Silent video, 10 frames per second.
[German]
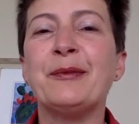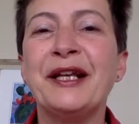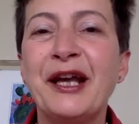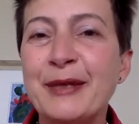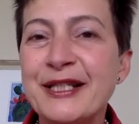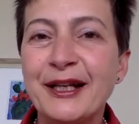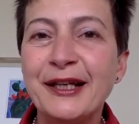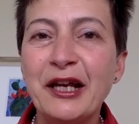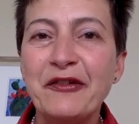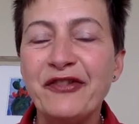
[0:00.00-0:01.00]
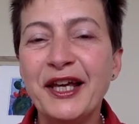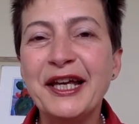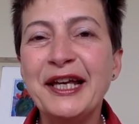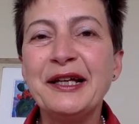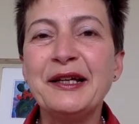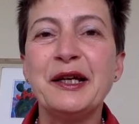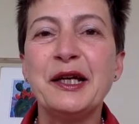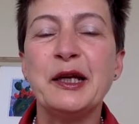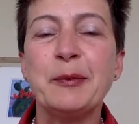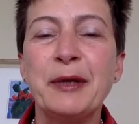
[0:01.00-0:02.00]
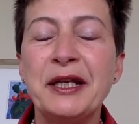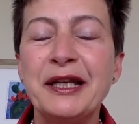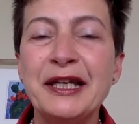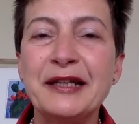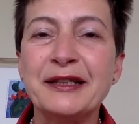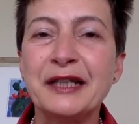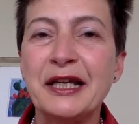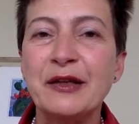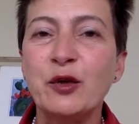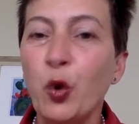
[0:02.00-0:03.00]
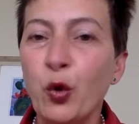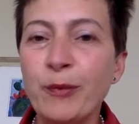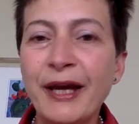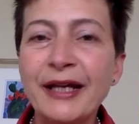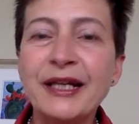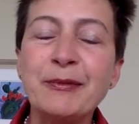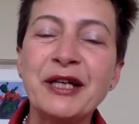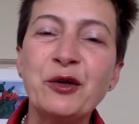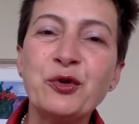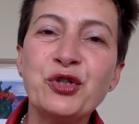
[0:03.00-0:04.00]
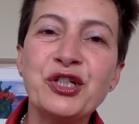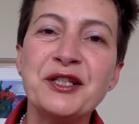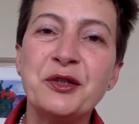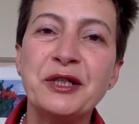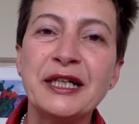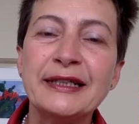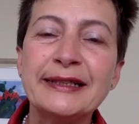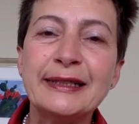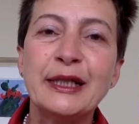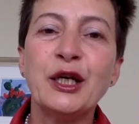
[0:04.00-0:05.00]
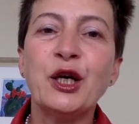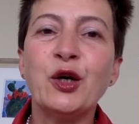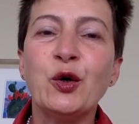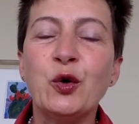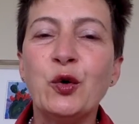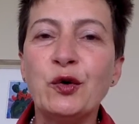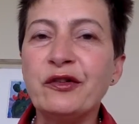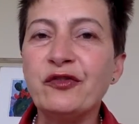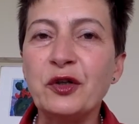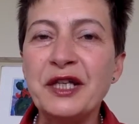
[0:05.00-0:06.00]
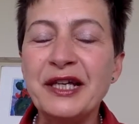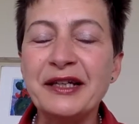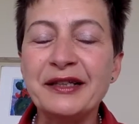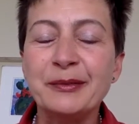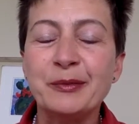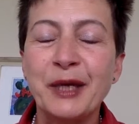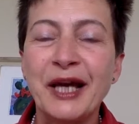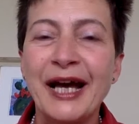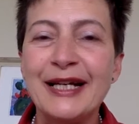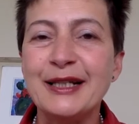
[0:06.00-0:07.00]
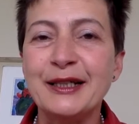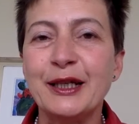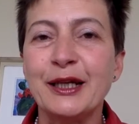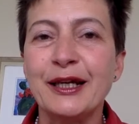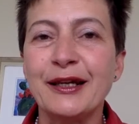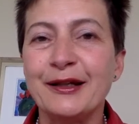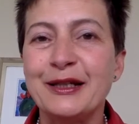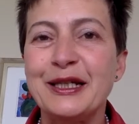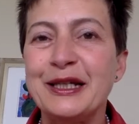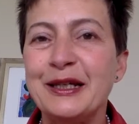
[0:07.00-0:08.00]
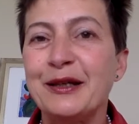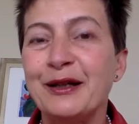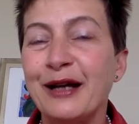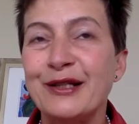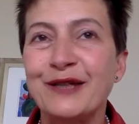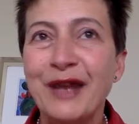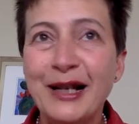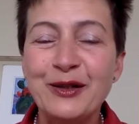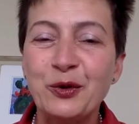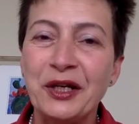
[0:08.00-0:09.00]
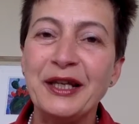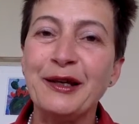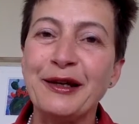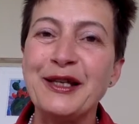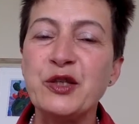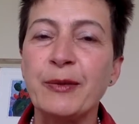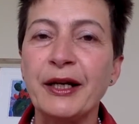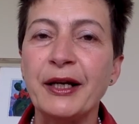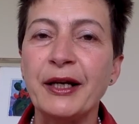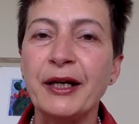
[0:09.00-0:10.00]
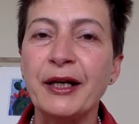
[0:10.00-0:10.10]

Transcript: mein Name ist Daniela Fehring. Ich bin hier in Kronberg im Taunus stationiert und von hier bereise ich die ganze Welt oder ich gehe zu meinem